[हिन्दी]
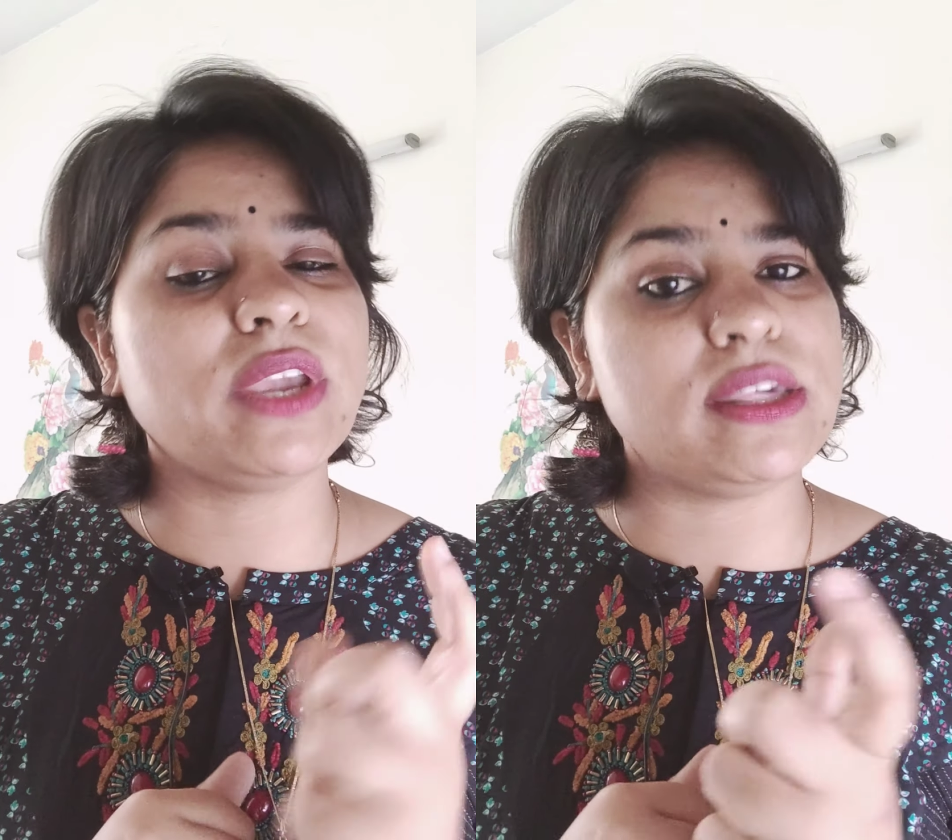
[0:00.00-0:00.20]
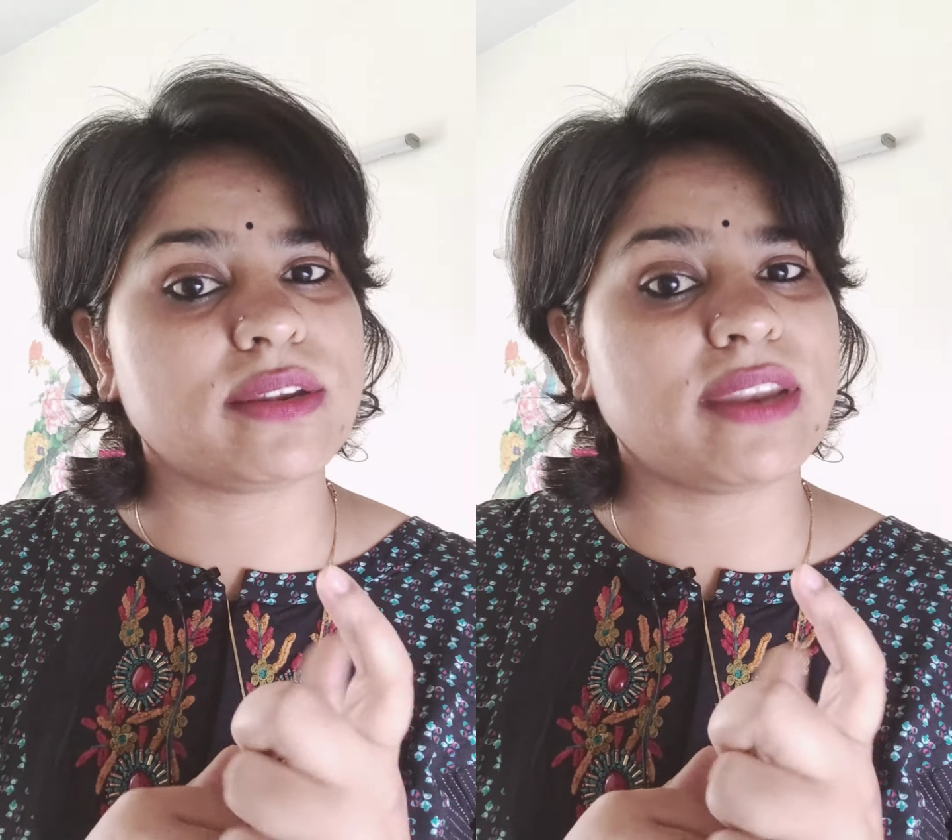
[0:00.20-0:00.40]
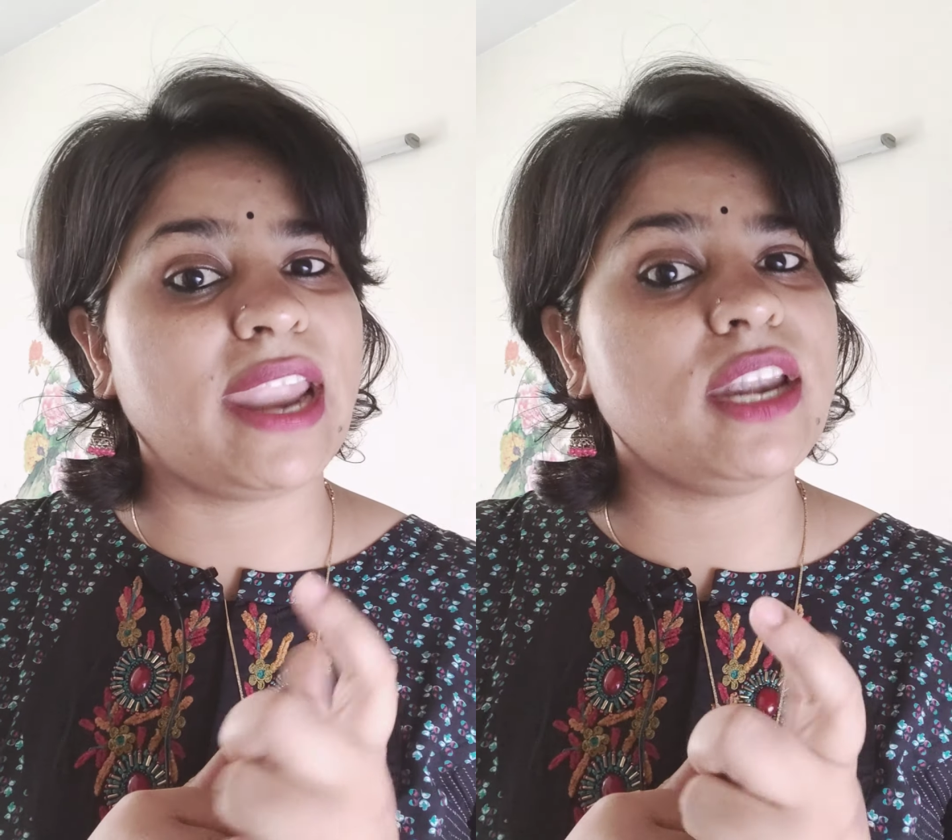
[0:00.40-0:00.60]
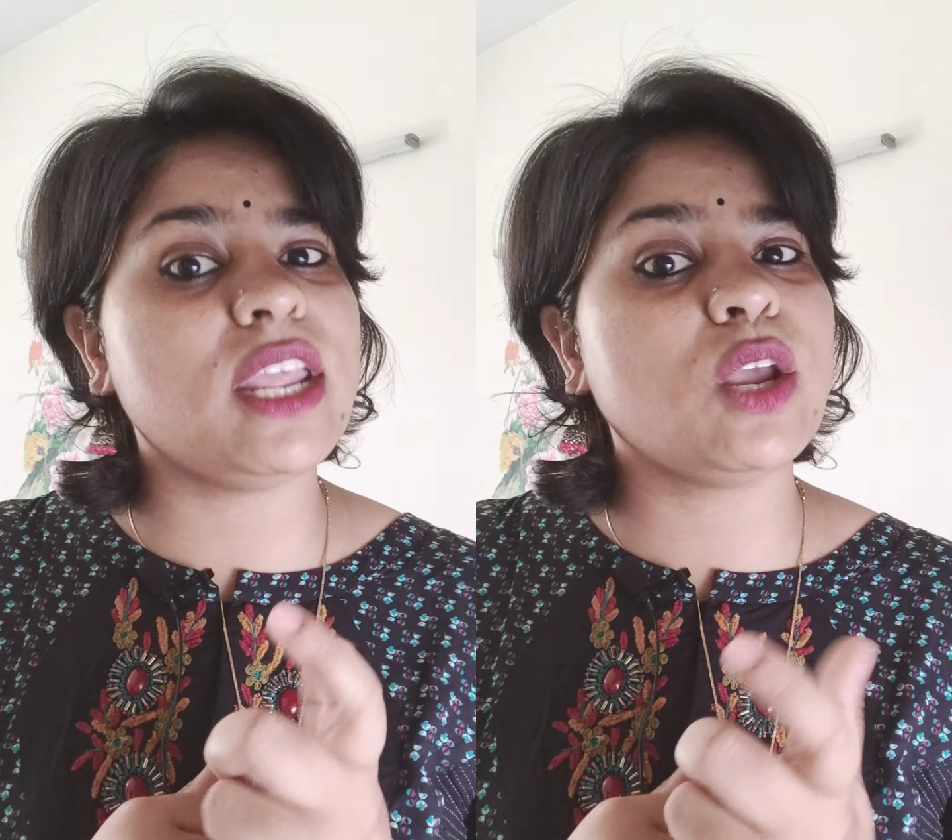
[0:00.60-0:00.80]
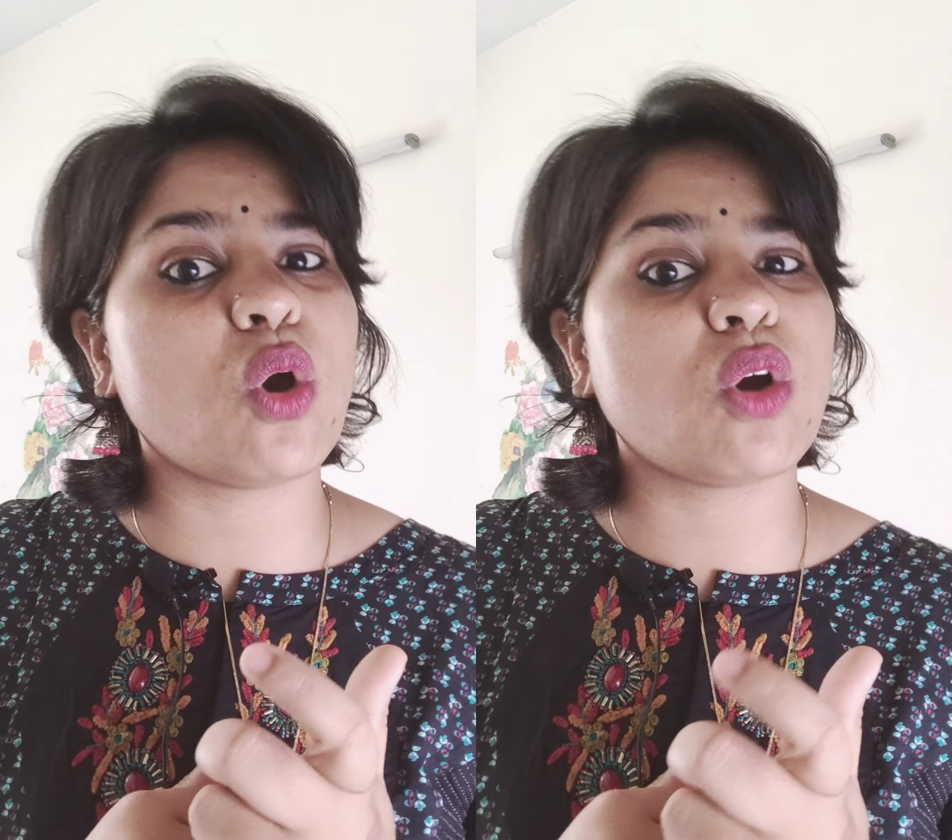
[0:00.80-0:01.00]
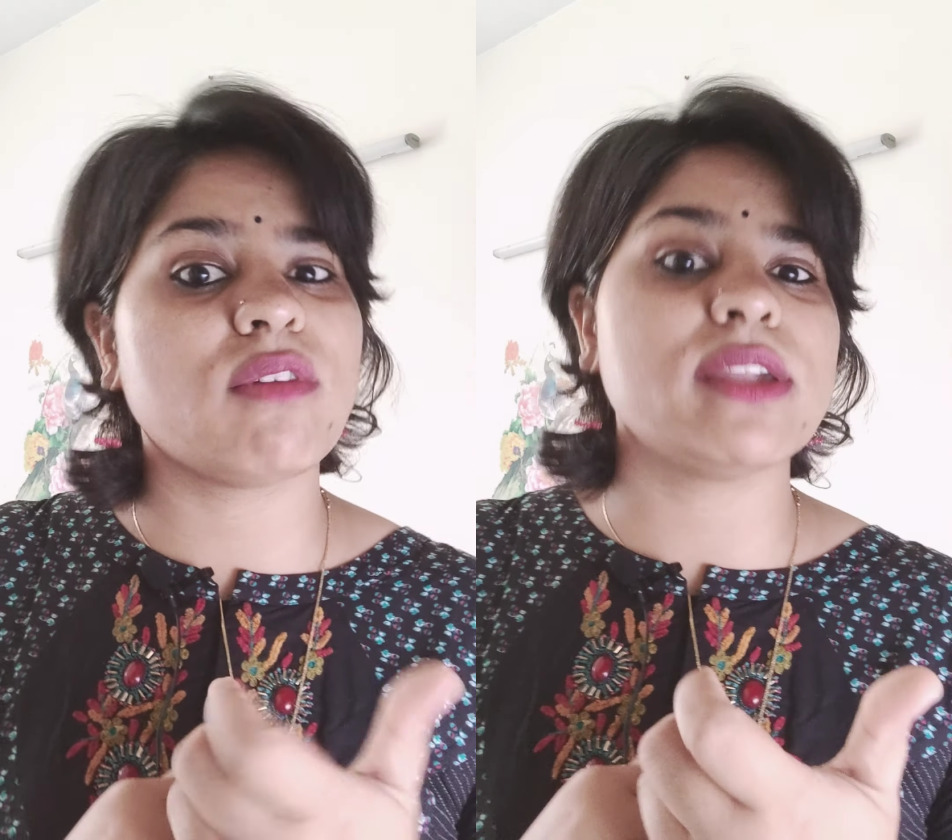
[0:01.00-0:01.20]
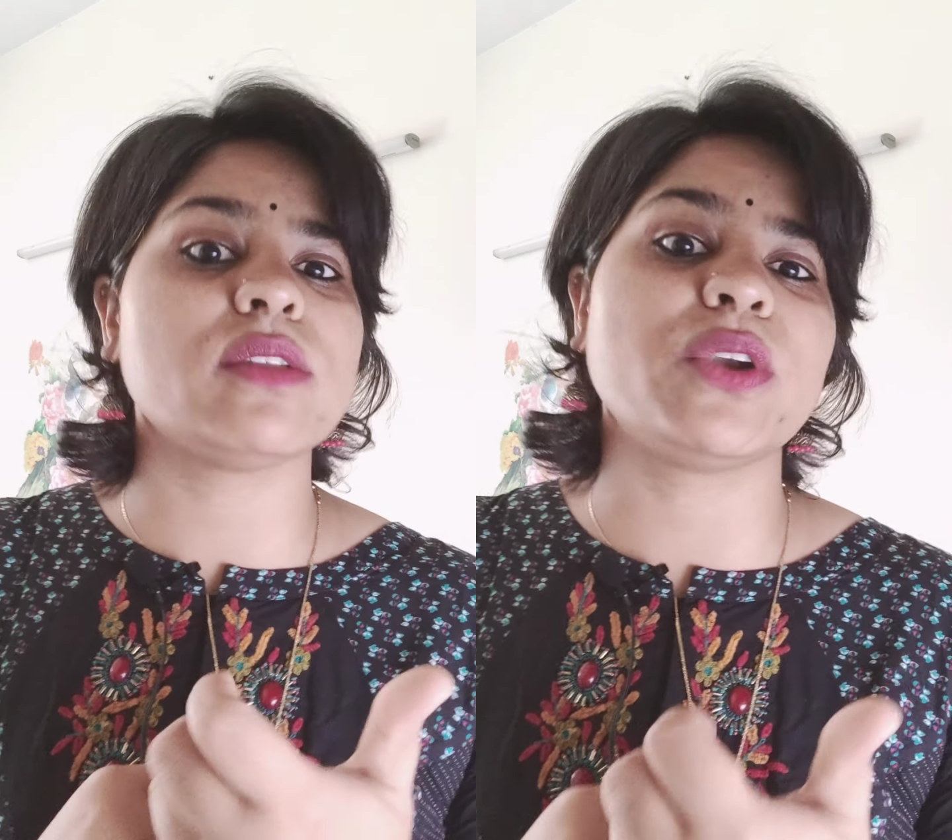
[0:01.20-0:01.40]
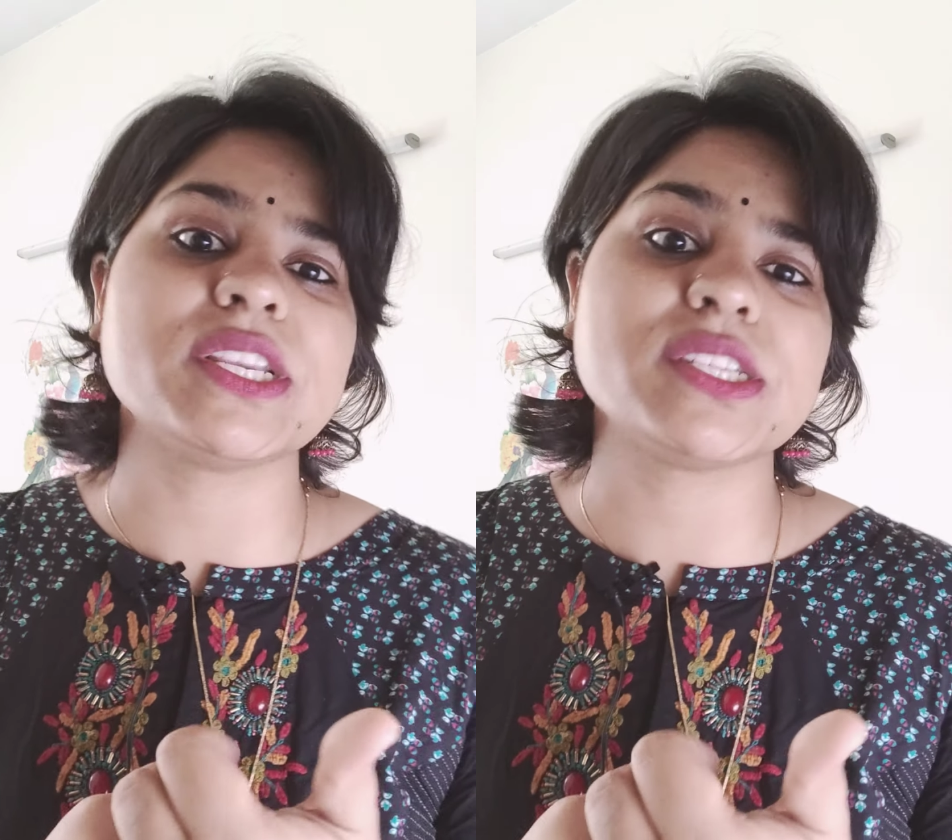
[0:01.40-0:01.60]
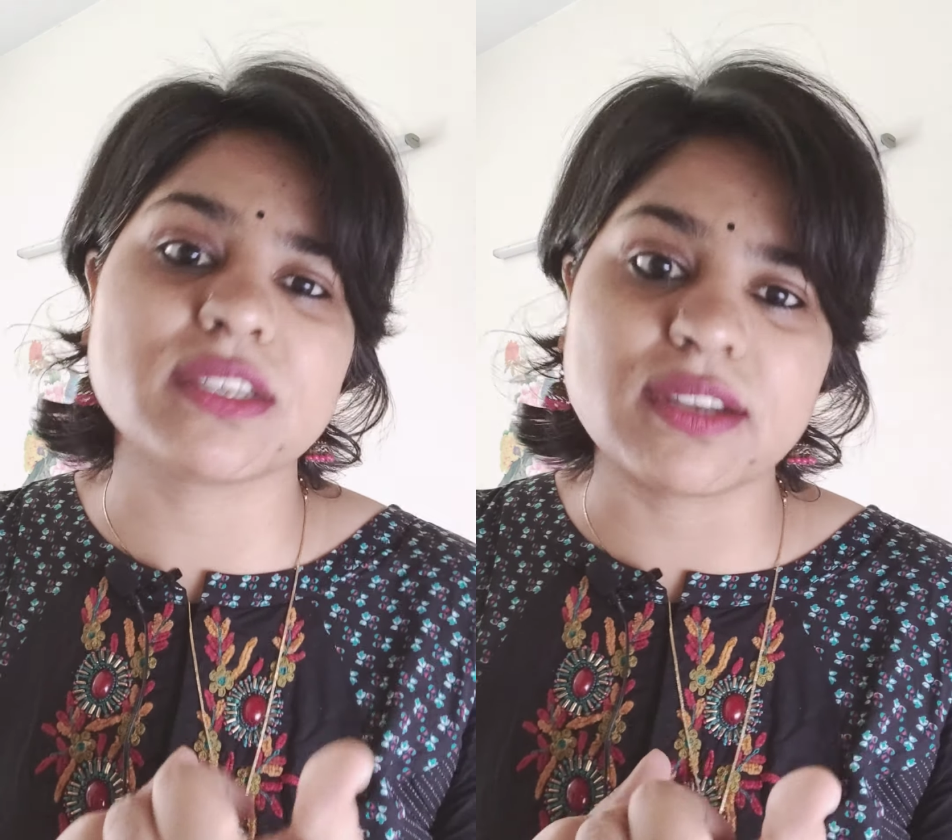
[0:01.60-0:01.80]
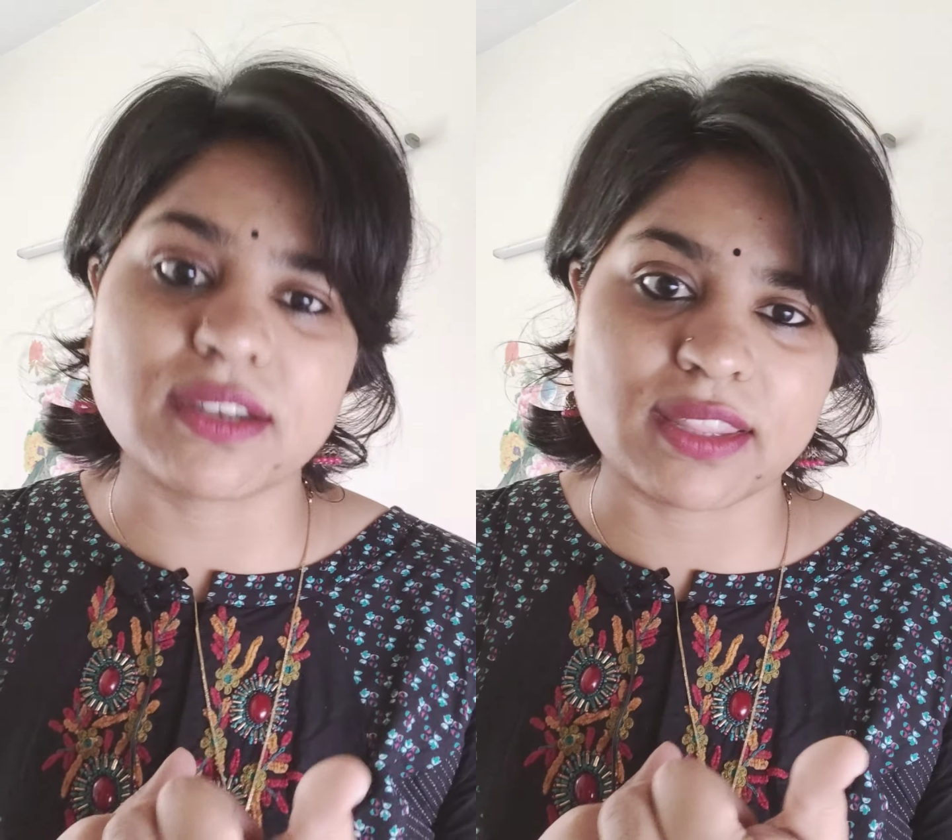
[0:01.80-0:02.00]
ईस्ट एंटी क्लॉकवाइज रोटेशन
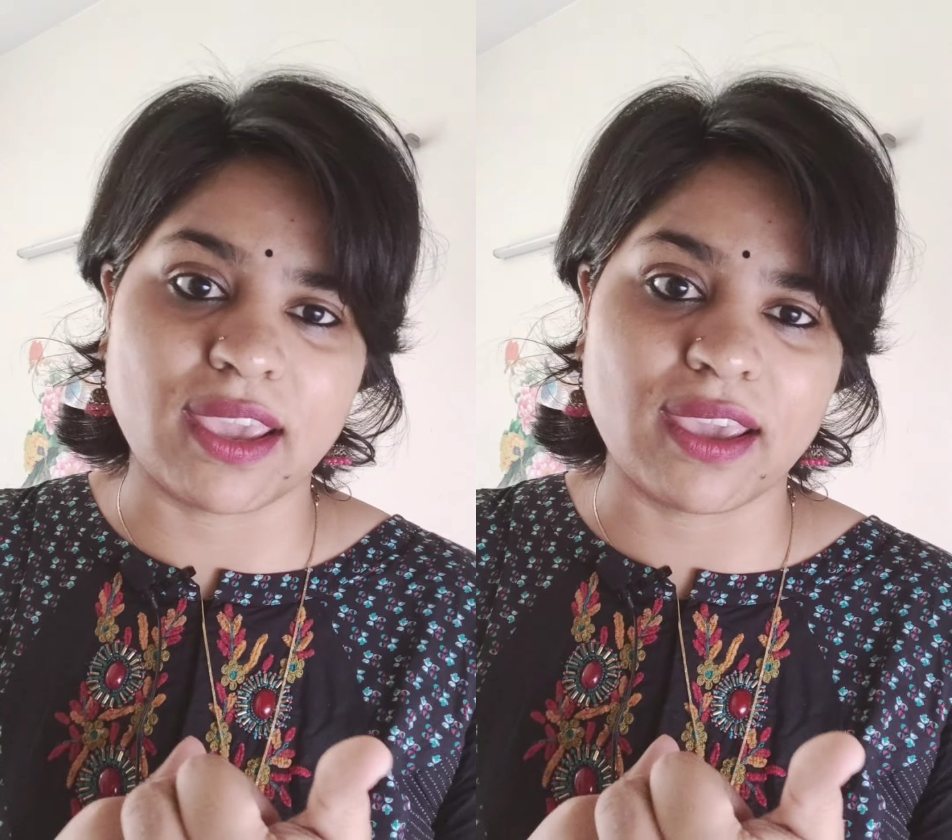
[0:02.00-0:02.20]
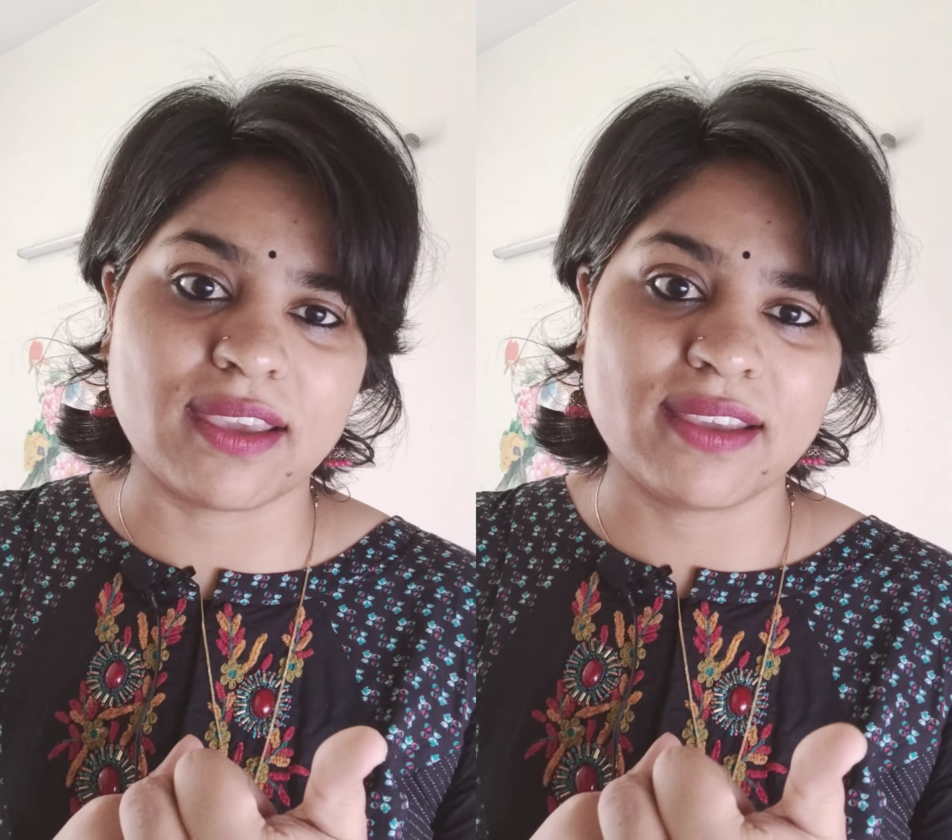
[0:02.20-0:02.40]
करती है